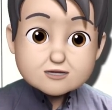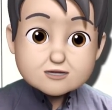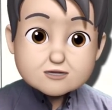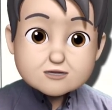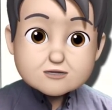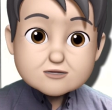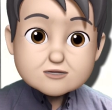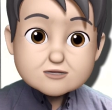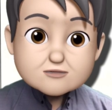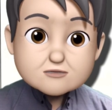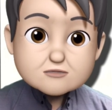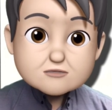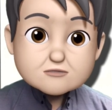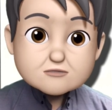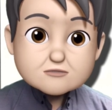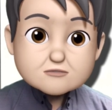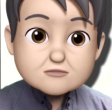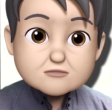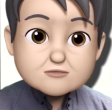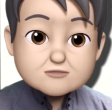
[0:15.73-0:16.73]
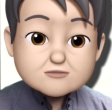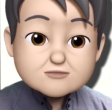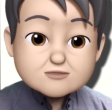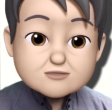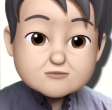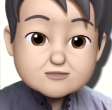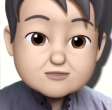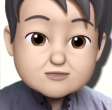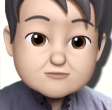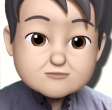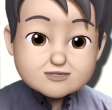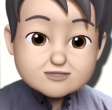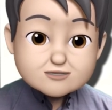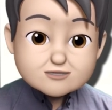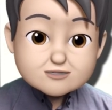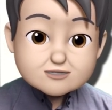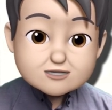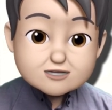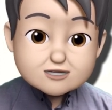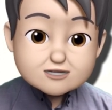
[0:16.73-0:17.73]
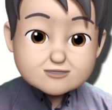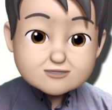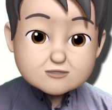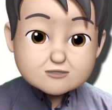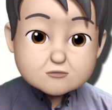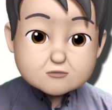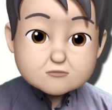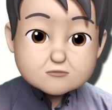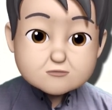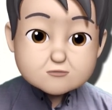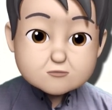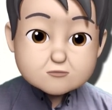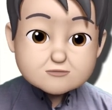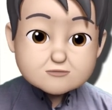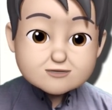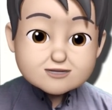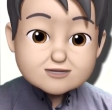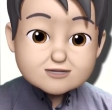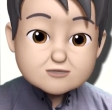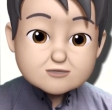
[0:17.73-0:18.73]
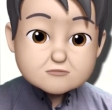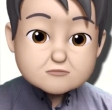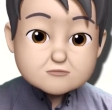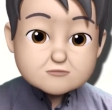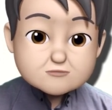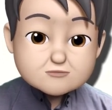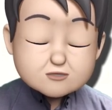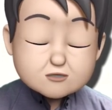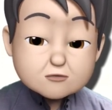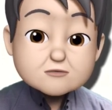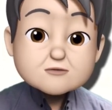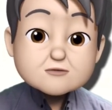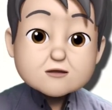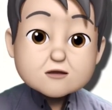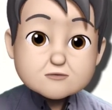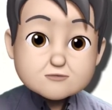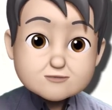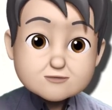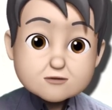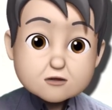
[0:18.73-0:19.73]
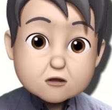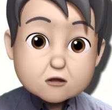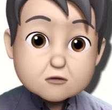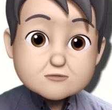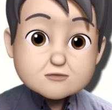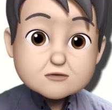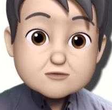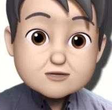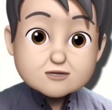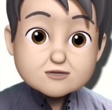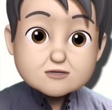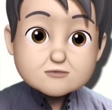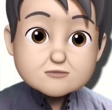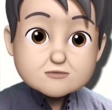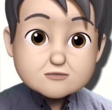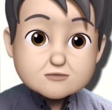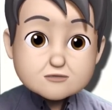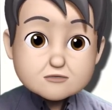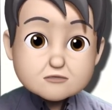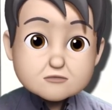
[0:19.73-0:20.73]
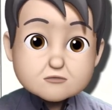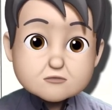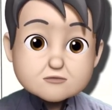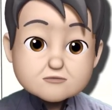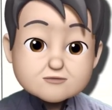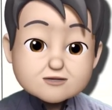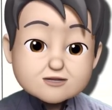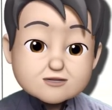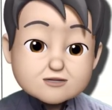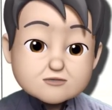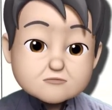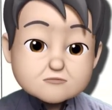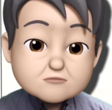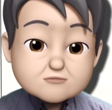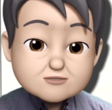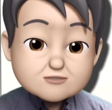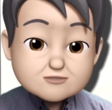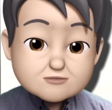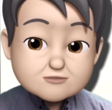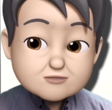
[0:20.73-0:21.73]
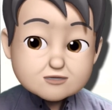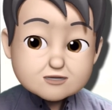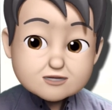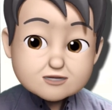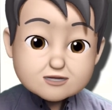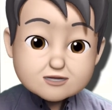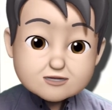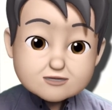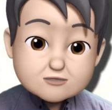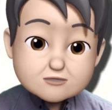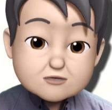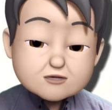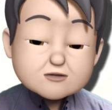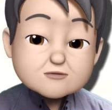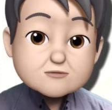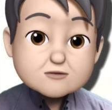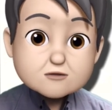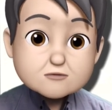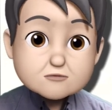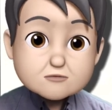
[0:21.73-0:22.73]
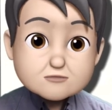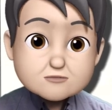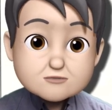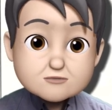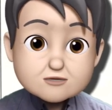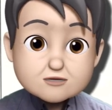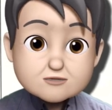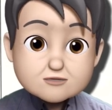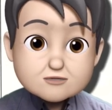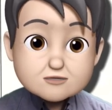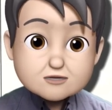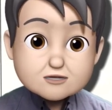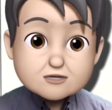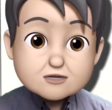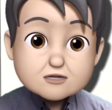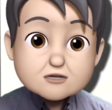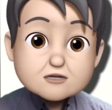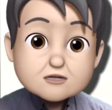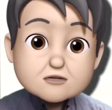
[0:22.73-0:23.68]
그래서 선생님이 봤을 때 이제 조금 조심해야 되는 부분 어법 어법에 있어서 조심해야 되는 부분 이렇게 형광펜으로 쳐놨으니까